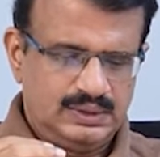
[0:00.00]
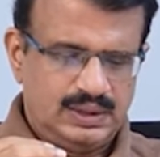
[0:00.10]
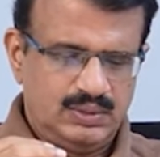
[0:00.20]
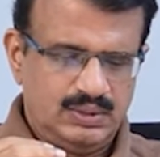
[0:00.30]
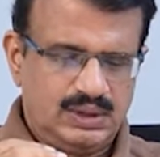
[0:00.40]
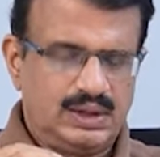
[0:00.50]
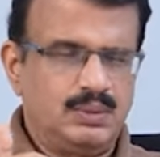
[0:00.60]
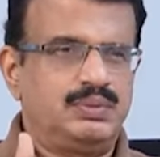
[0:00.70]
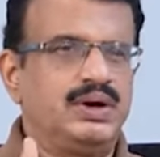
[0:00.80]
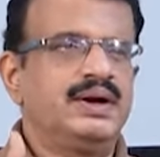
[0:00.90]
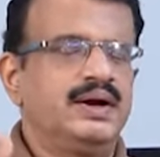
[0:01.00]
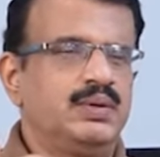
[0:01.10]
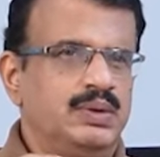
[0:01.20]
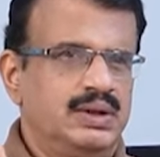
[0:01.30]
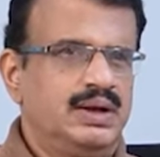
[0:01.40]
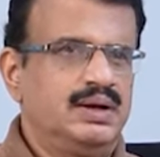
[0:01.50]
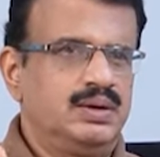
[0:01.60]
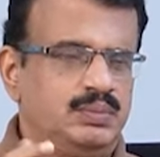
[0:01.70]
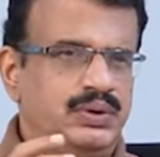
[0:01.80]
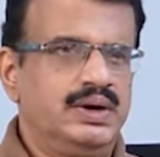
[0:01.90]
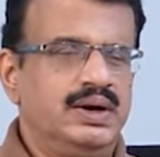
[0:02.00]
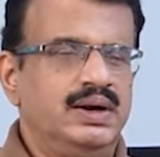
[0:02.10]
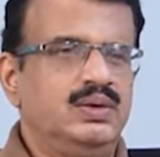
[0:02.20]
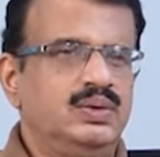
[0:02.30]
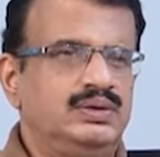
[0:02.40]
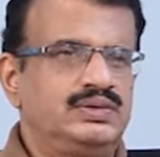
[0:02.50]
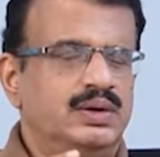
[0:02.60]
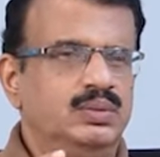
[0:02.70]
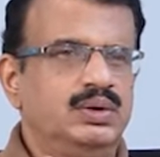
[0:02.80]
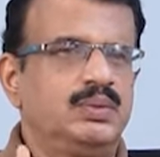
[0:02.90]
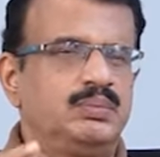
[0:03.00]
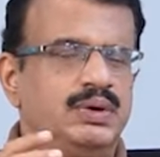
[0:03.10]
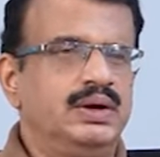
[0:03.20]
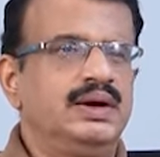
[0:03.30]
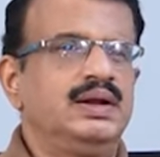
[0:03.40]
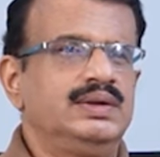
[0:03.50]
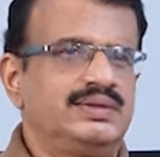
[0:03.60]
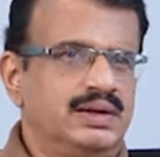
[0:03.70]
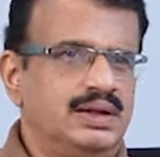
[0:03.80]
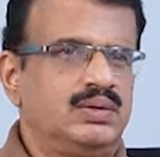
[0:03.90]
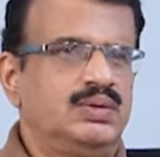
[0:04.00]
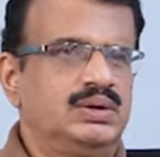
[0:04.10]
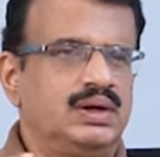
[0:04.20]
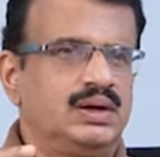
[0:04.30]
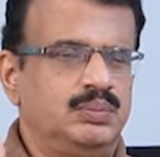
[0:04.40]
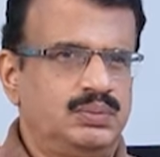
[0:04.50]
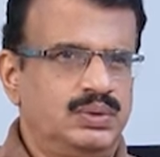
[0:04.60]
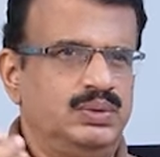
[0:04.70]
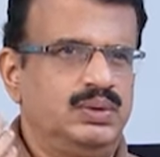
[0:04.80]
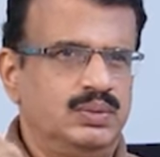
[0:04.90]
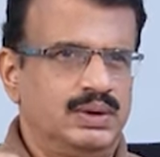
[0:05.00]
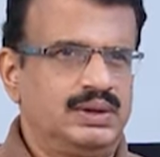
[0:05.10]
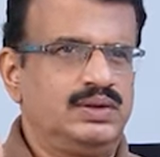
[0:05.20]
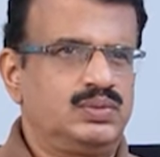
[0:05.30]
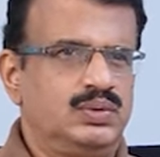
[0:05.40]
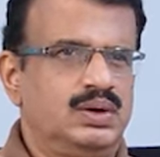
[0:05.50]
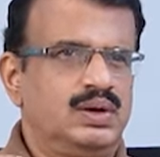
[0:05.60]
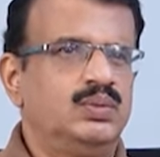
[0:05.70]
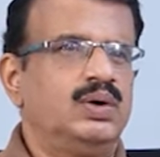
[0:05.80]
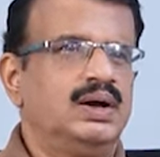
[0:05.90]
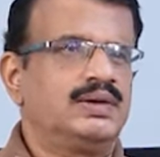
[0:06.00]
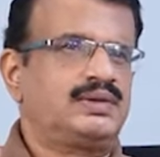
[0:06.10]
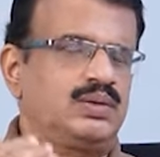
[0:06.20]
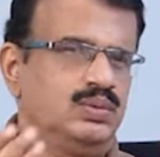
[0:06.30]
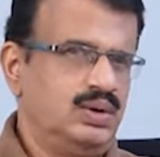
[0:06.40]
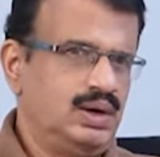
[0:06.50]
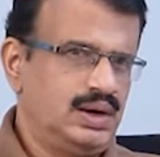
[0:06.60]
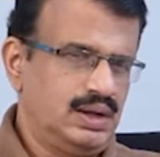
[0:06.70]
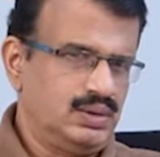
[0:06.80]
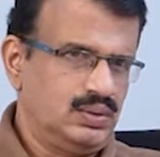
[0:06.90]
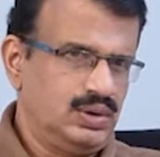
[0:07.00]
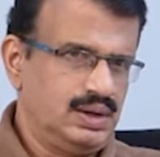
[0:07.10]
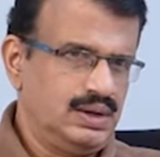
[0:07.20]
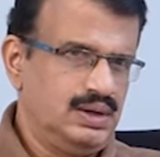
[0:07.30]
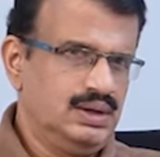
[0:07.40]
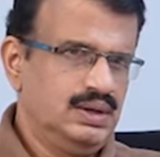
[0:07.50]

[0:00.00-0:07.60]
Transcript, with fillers: తర్వాత గిఫ్ట్ డీడ్ మీద గిఫ్ట్ డీడ్ ఇచ్చావు గిఫ్ట్ డీడ్ ఇచ్చిన తర్వాత గిఫ్ట్ ఎవరు తీసుకున్నారో వాళ్ళ ఇష్టం వాళ్ళకి అనుకూలంగా